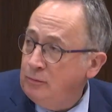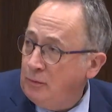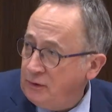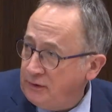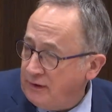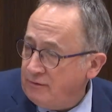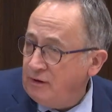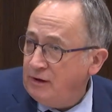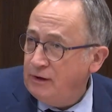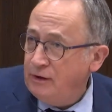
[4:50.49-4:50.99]
le monde
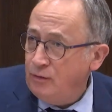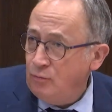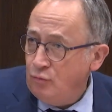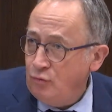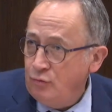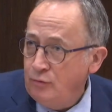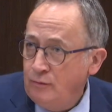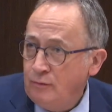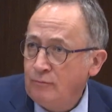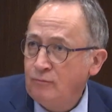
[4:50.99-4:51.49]
avant le
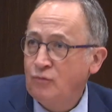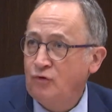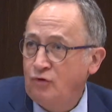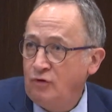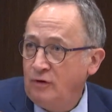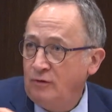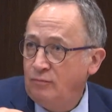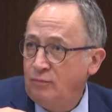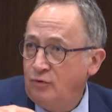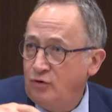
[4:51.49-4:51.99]
début.
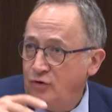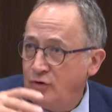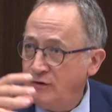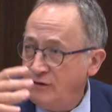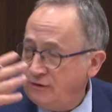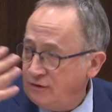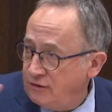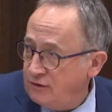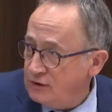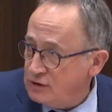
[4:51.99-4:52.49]
Je,
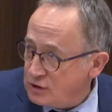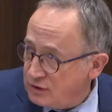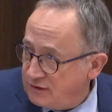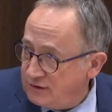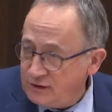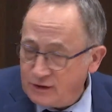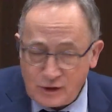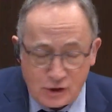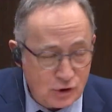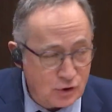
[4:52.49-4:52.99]

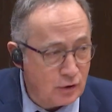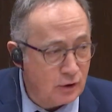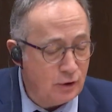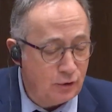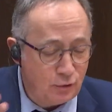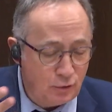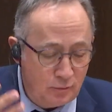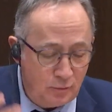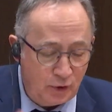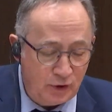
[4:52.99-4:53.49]
sais déjà que
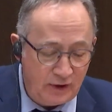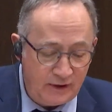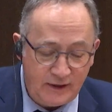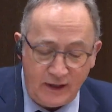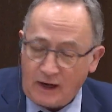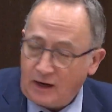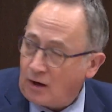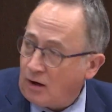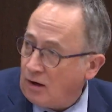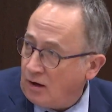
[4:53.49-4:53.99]
tout le monde est
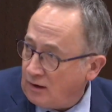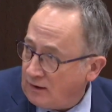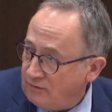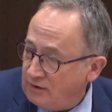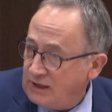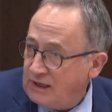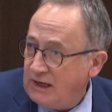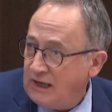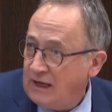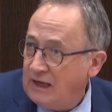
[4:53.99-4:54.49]
d'accord
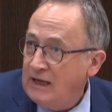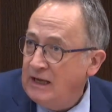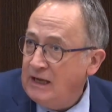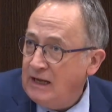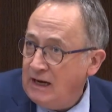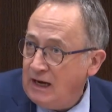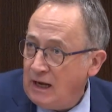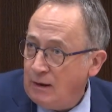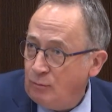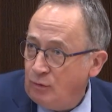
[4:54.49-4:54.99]
avec la,
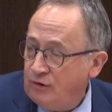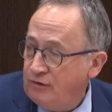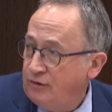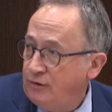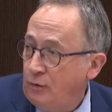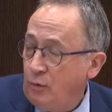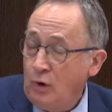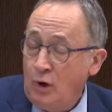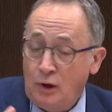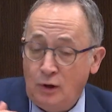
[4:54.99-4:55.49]

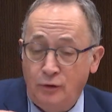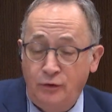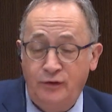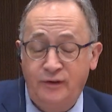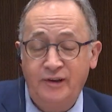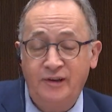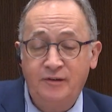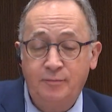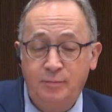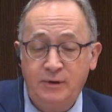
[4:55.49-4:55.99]
motion.
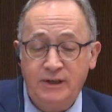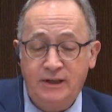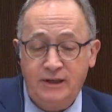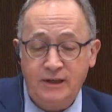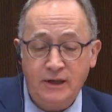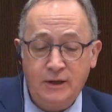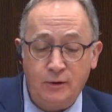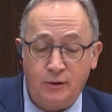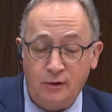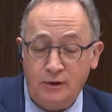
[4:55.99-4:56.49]

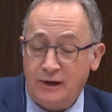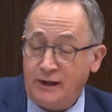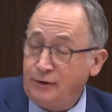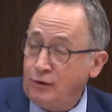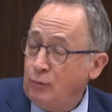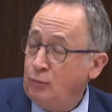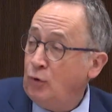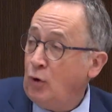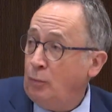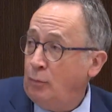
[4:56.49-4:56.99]
D'expliquer qu'on ne
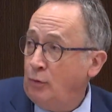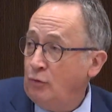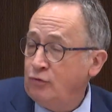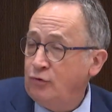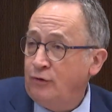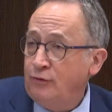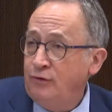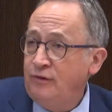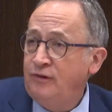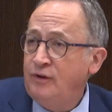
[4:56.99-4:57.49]
l'adoptera pas
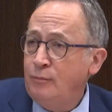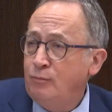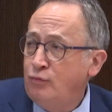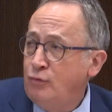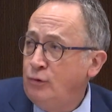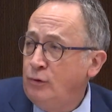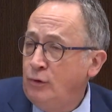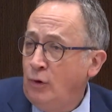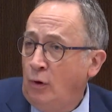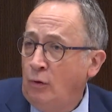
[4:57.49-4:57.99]
aujourd'hui, c'est
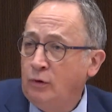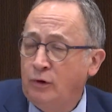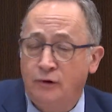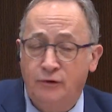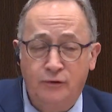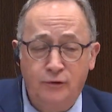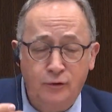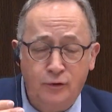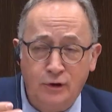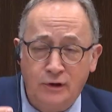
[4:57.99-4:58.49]
plus long que
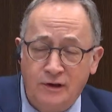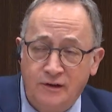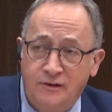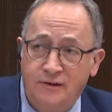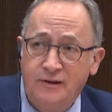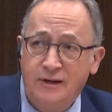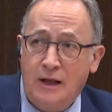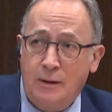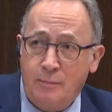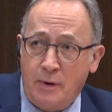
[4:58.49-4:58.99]
de
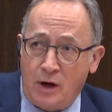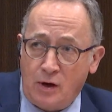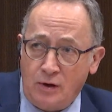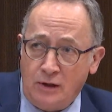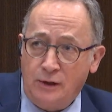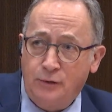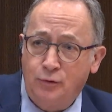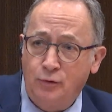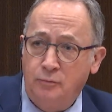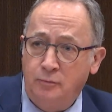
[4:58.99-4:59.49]
laisser la parole
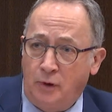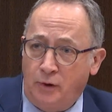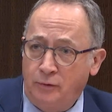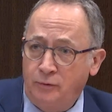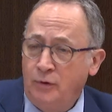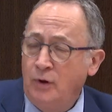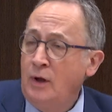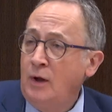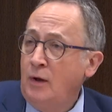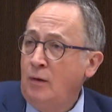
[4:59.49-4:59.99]
à tout le
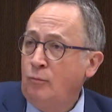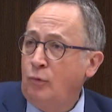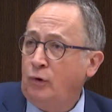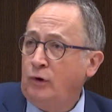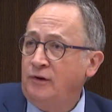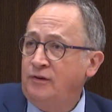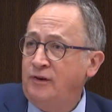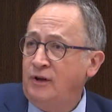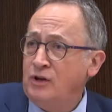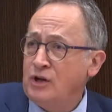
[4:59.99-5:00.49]
monde pour
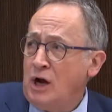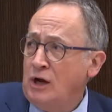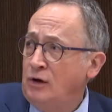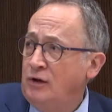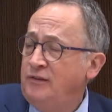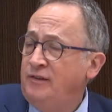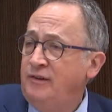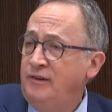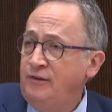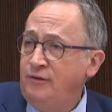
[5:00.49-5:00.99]
que ces gens-là
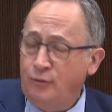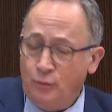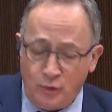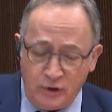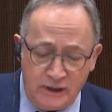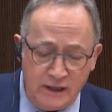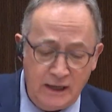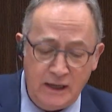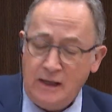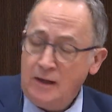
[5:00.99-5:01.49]
disent
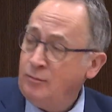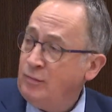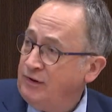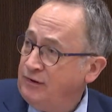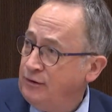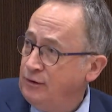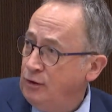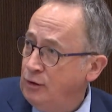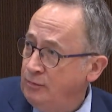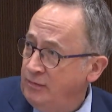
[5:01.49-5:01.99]
oui, parce
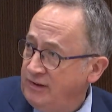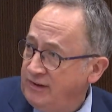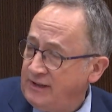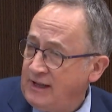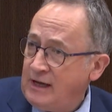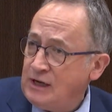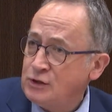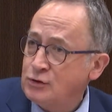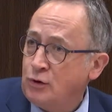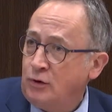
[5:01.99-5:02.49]
que le
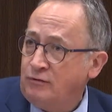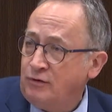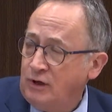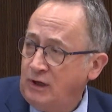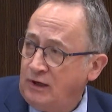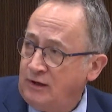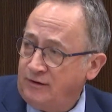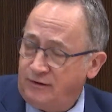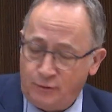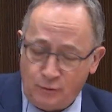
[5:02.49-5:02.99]
message qu'on va
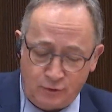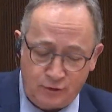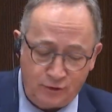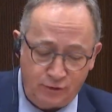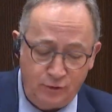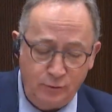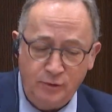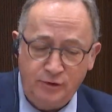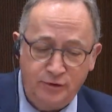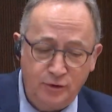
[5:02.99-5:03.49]
lancer
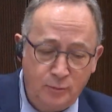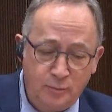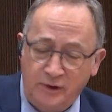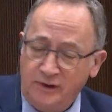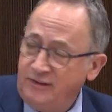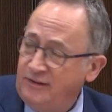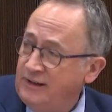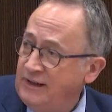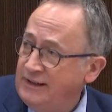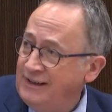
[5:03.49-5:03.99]
aujourd'hui, Monsieur le
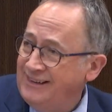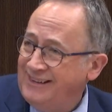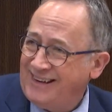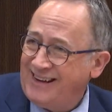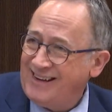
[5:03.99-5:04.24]
Président, il est